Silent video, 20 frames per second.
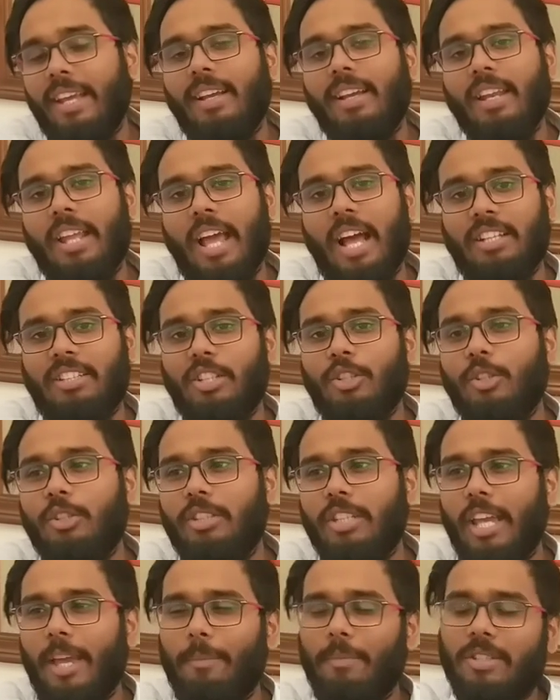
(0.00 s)
দেখলে আশা
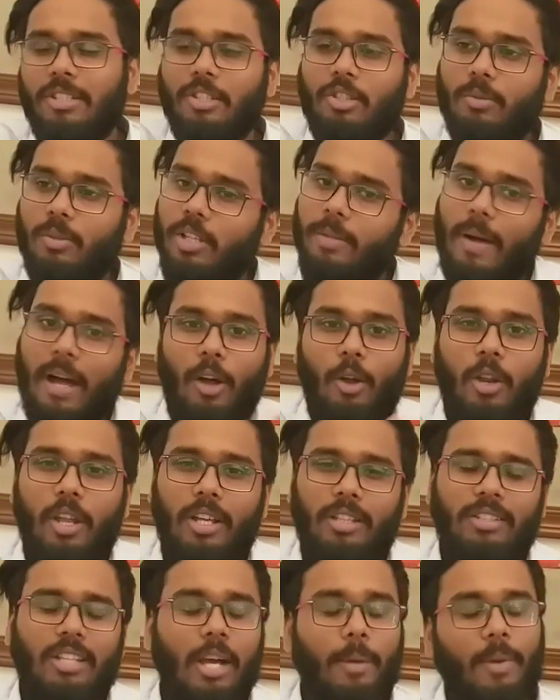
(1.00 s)
করছি অ্যাম্বিয়েন্সটা তোমাদের ভালো
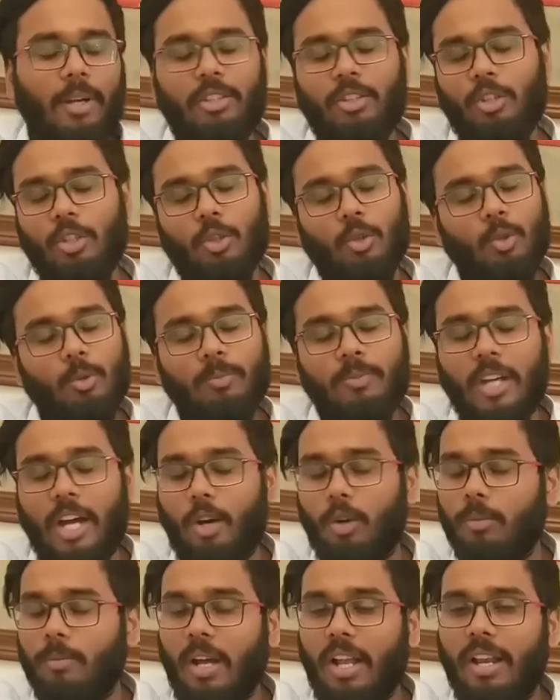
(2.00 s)
লেগেছে আমার তো খুব
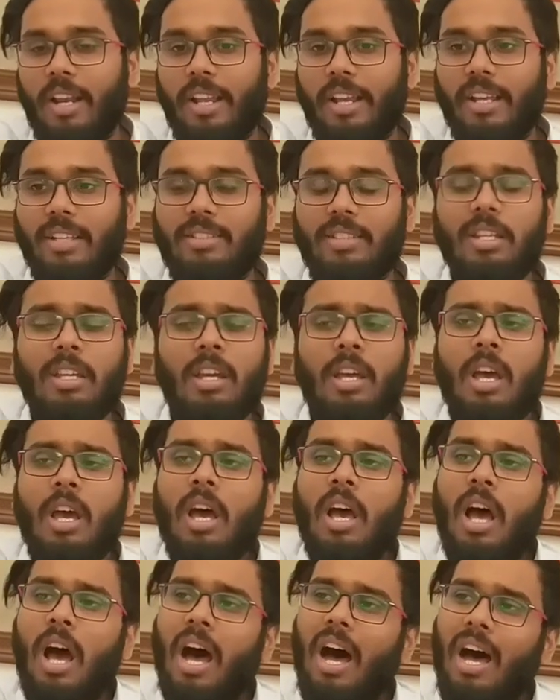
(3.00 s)
দারুণ ভালো লেগেছে
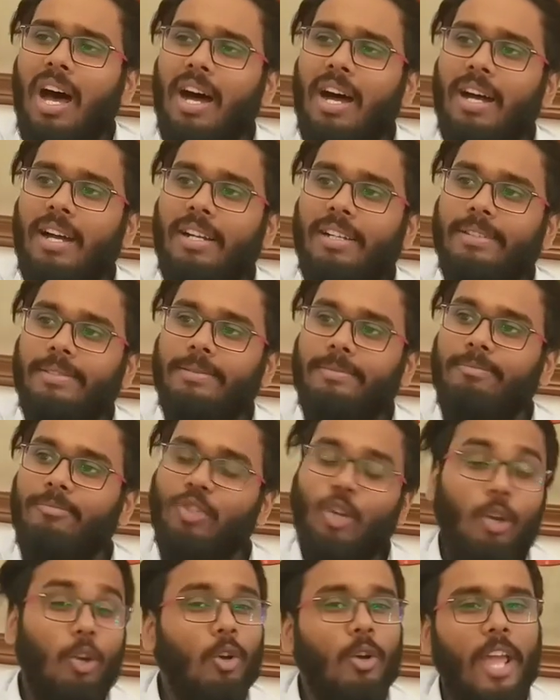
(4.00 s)
আর
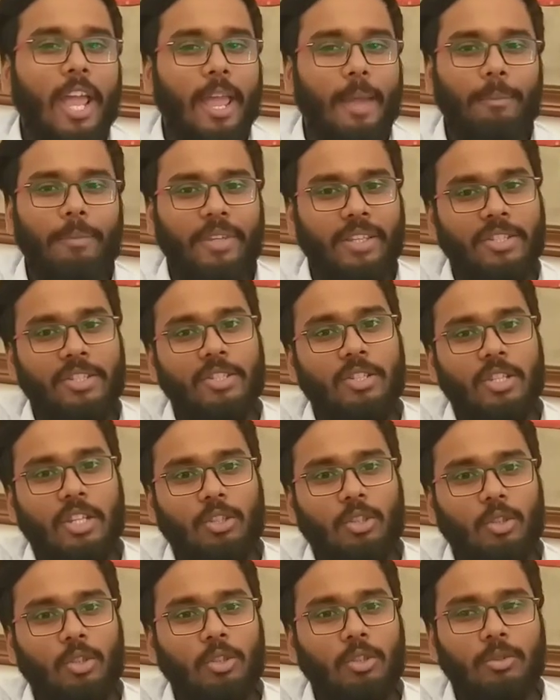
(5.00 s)
চলো অ্যাম্বিয়েন্সটা
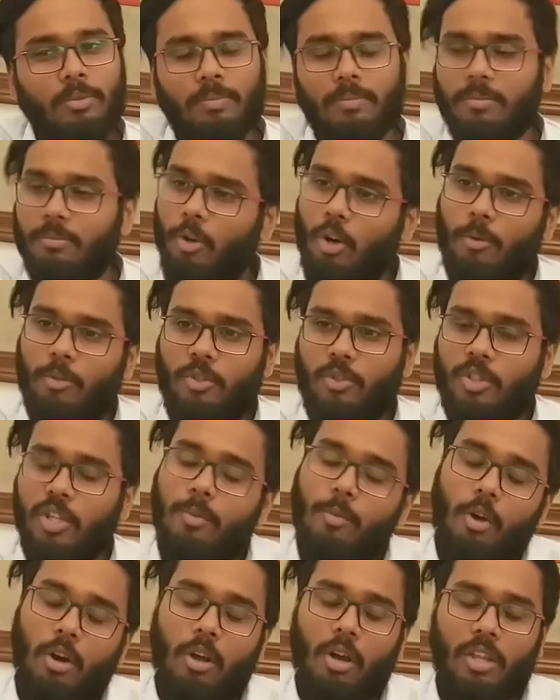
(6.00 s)
তো
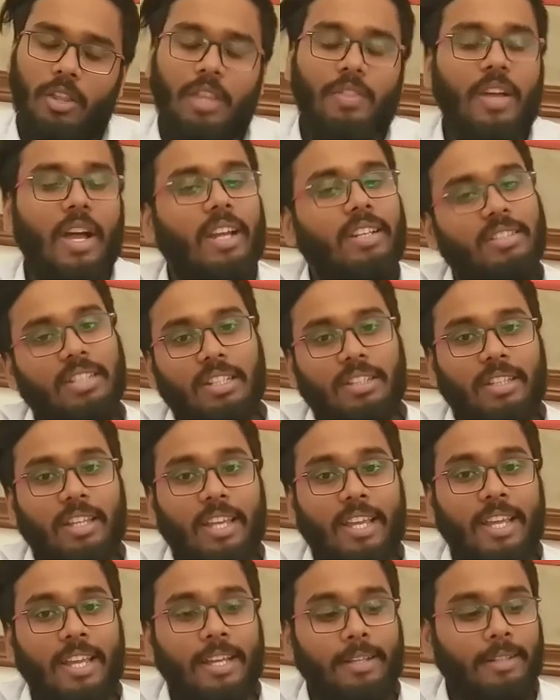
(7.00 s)
অবশ্যই বড় কথা তার সাথে
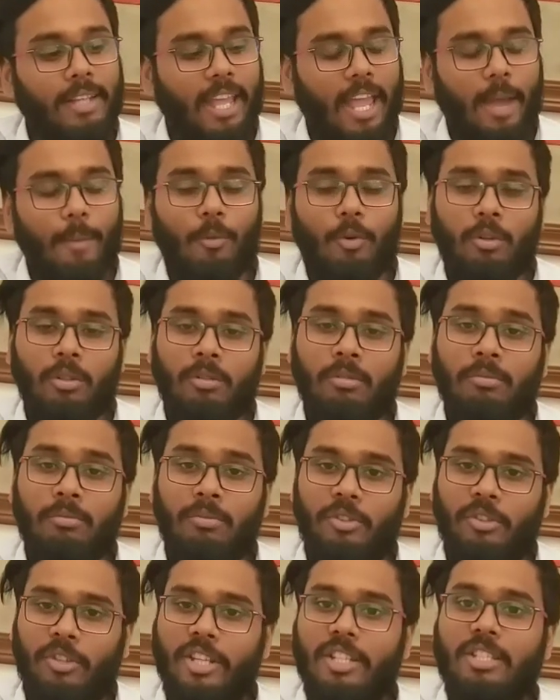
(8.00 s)
কেমন
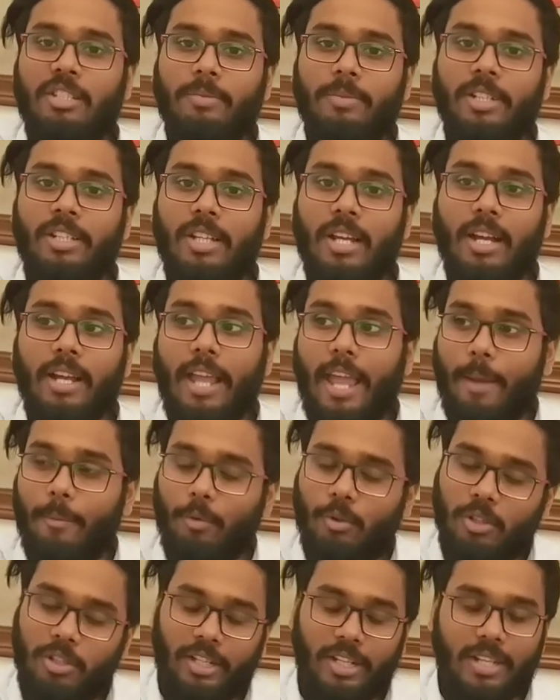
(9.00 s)
রেসিপিটা
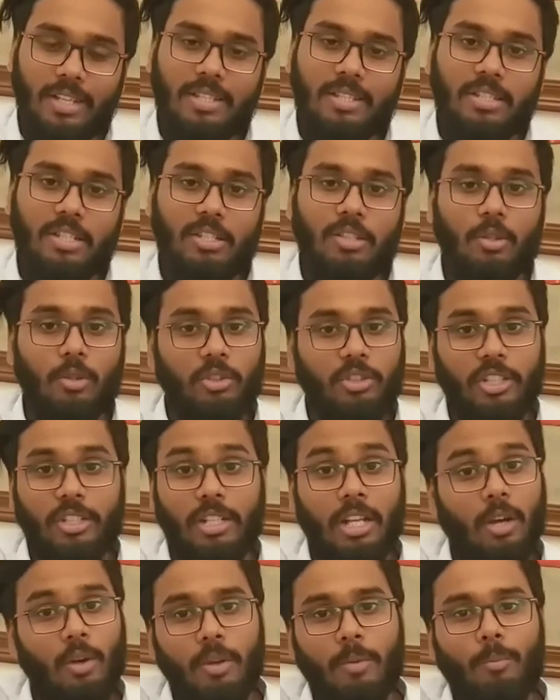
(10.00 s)
কেমন টেস্ট তো
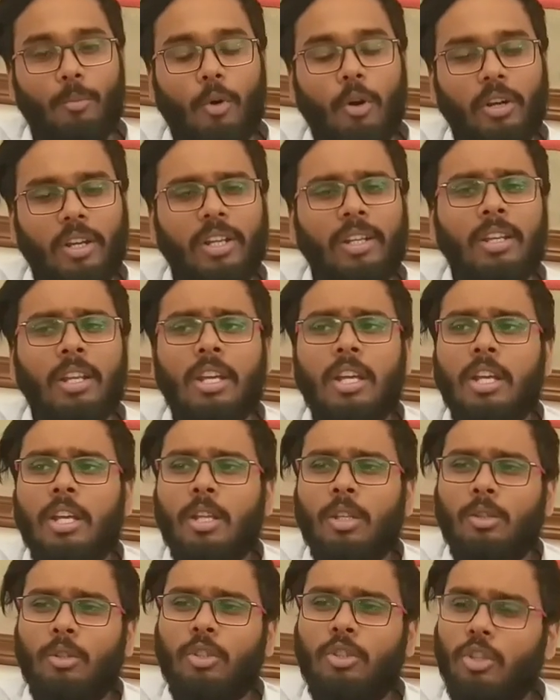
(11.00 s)
সেটাও ইম্পর্টেন্ট
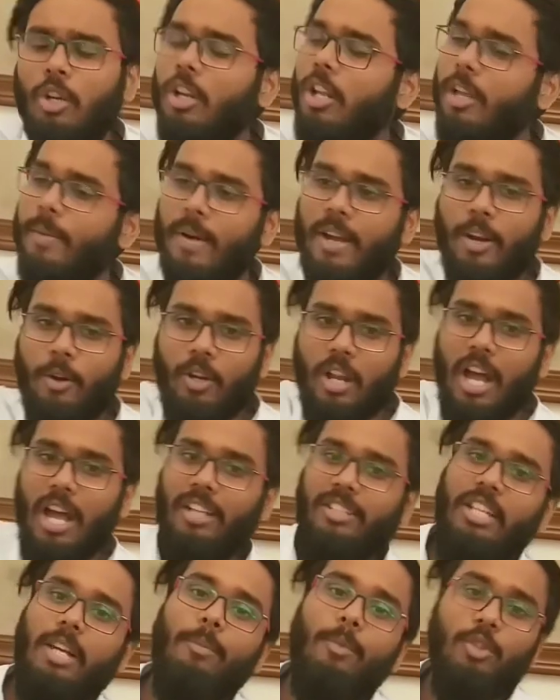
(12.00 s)
তো চলো এবার ওটা
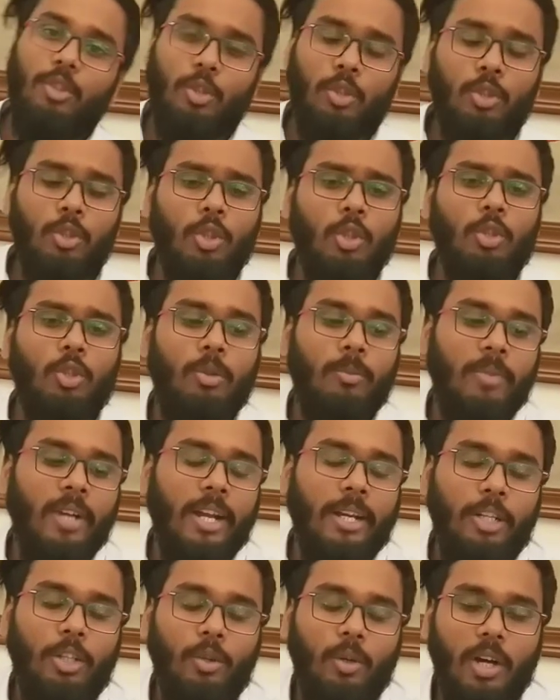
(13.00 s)
আসা পর্যন্ত তোমরা
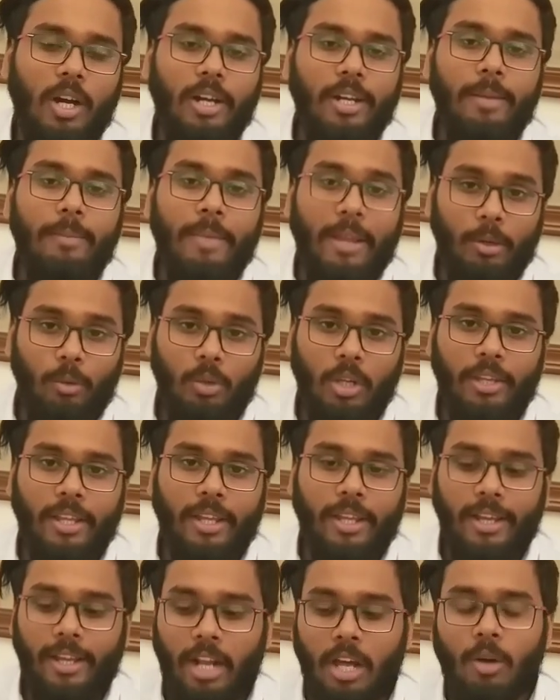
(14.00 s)
একটুখানি মেনুটা
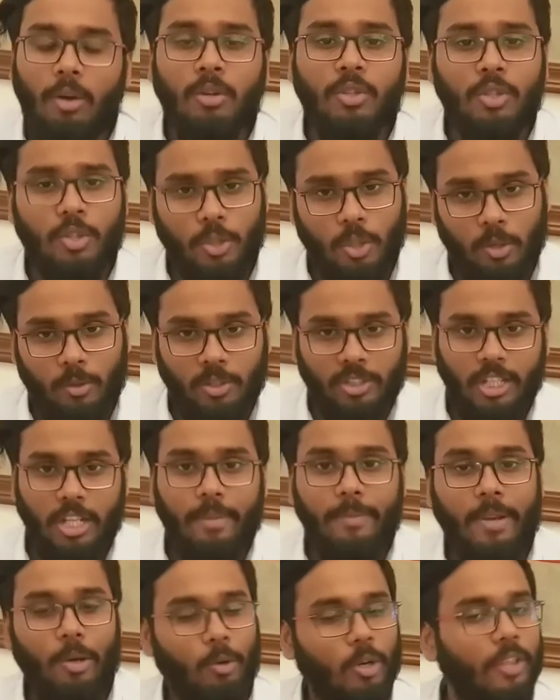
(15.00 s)
দেখে নাও স্লো
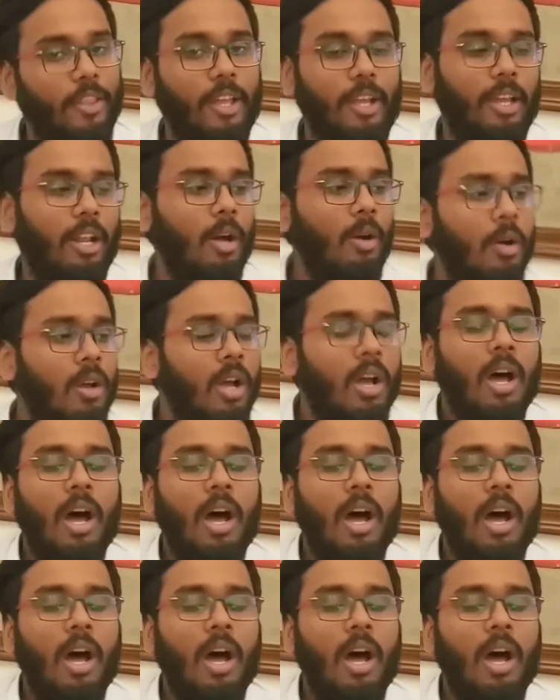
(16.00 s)
মোশনের মেনুটা দেখে নাও